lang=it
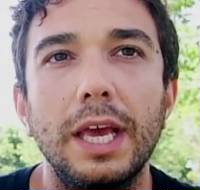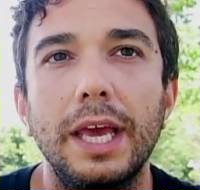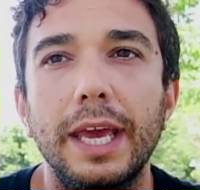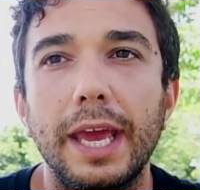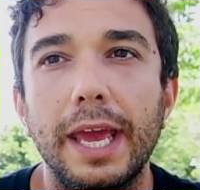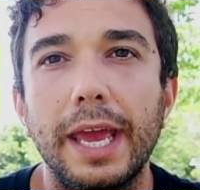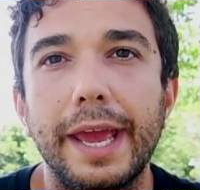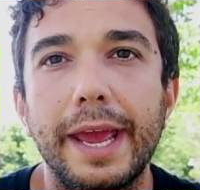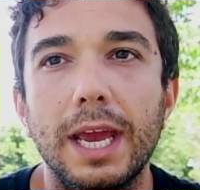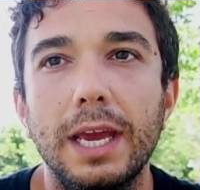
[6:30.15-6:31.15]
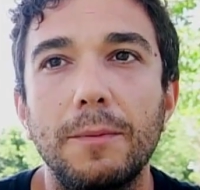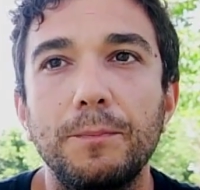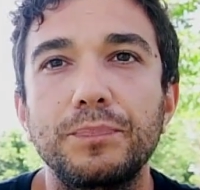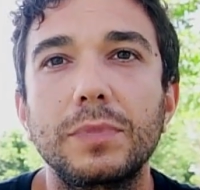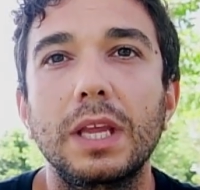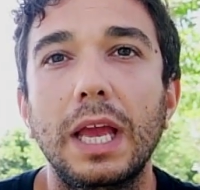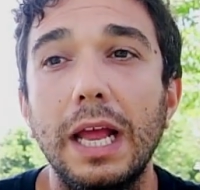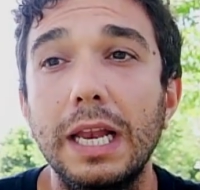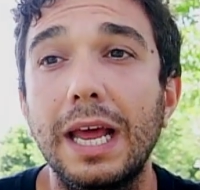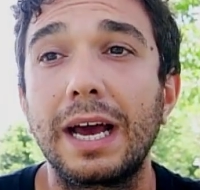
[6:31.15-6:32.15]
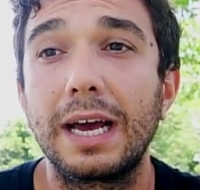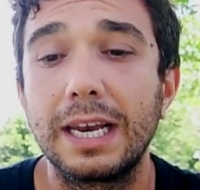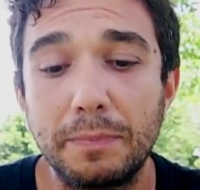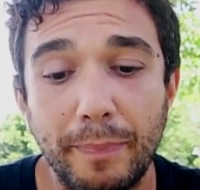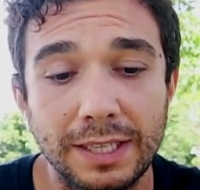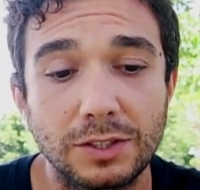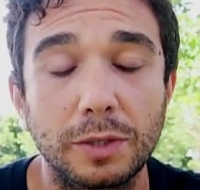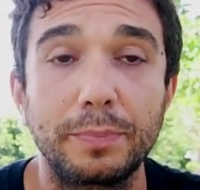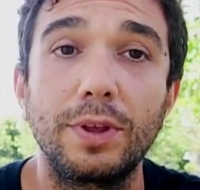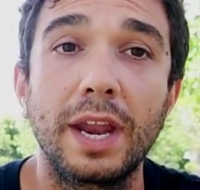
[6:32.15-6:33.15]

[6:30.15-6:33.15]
E, ehm, la, il passo è più